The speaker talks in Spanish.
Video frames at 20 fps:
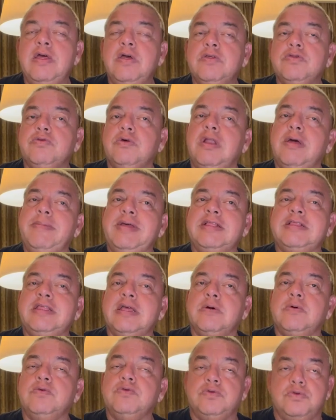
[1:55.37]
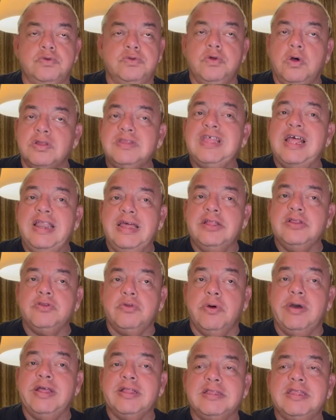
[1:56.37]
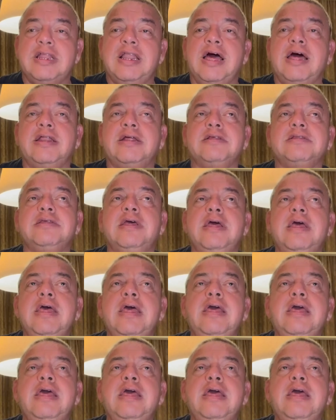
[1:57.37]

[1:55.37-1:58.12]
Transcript: solamente con sus dos talentos estelares.